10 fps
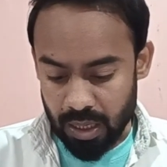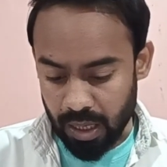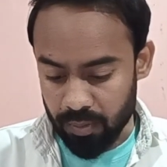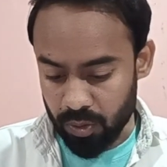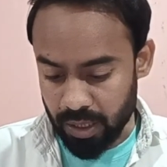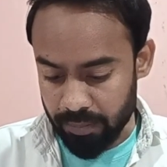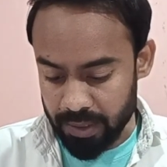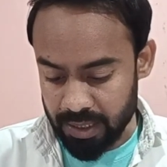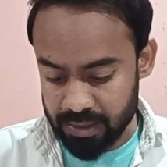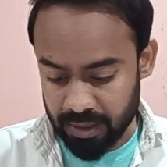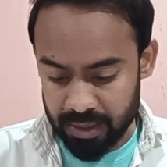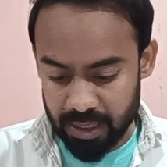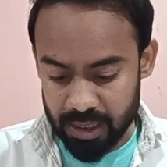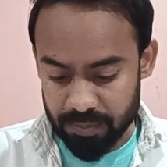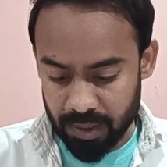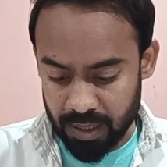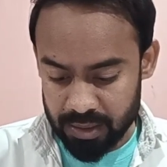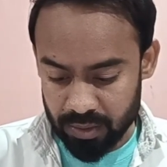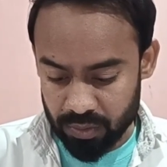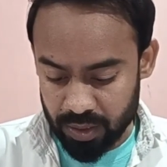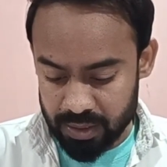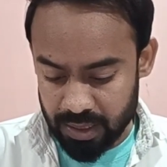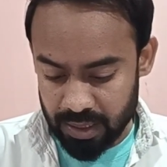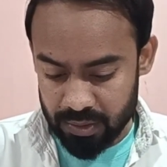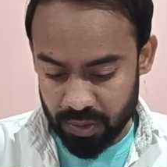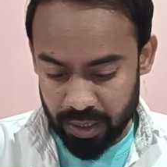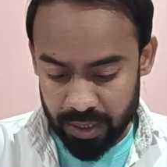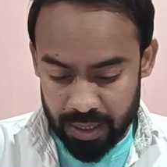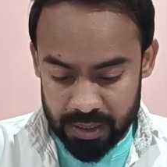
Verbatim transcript: आप लोग यहाँ पे देख सकते हैं इस प्रकार से उनका चैनल जो है